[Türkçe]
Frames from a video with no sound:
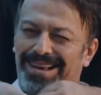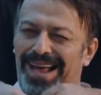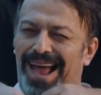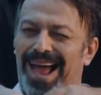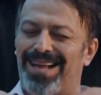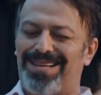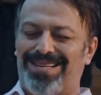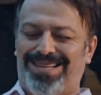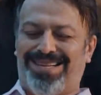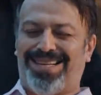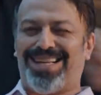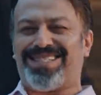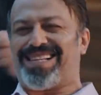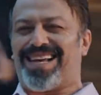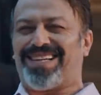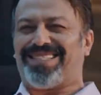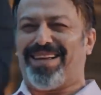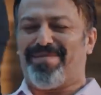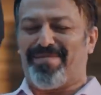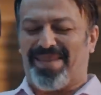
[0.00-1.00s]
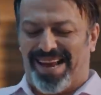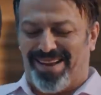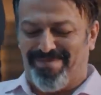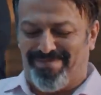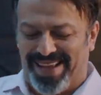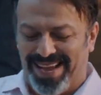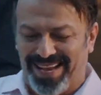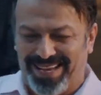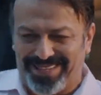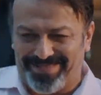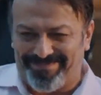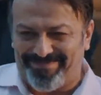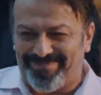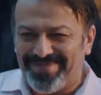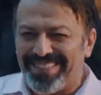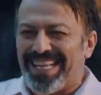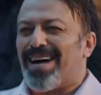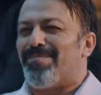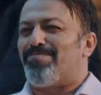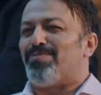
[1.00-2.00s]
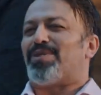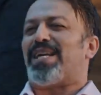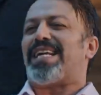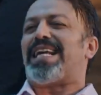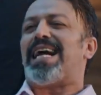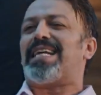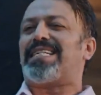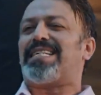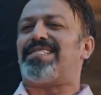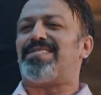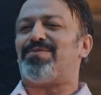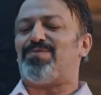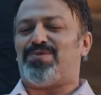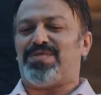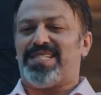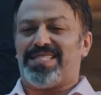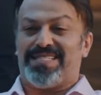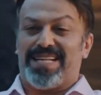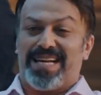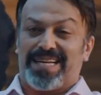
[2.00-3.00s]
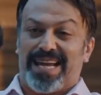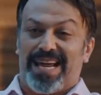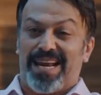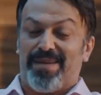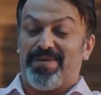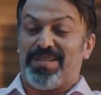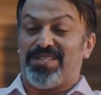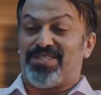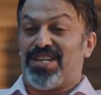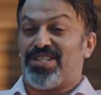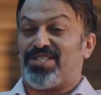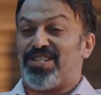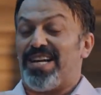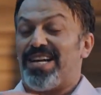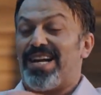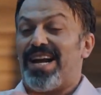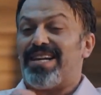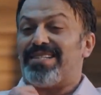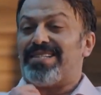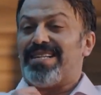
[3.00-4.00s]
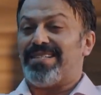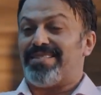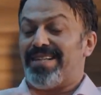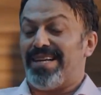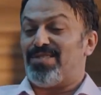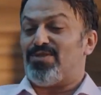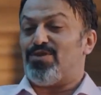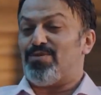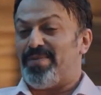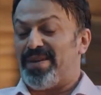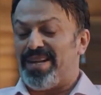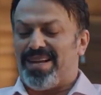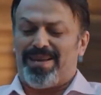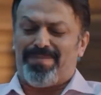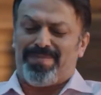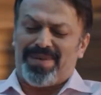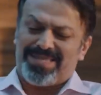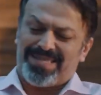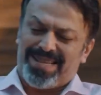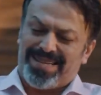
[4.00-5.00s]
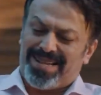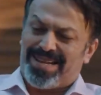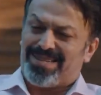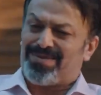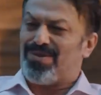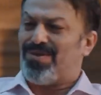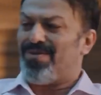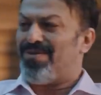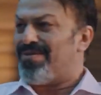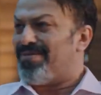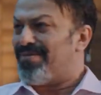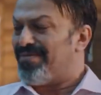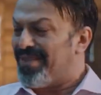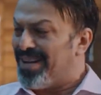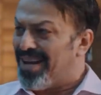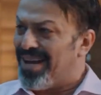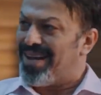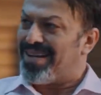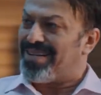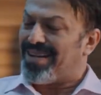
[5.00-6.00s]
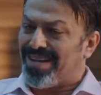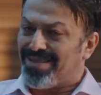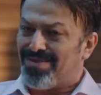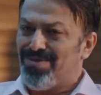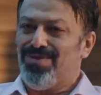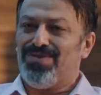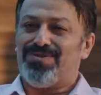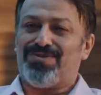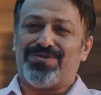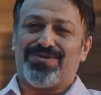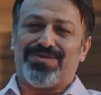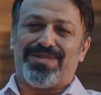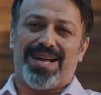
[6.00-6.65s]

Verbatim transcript: Yani yasak demeyelim de. Ya bunlar herkesin üstesinden gelebileceği şeyler değil. Tecrübe, prezentasyon falan anlıyorsun.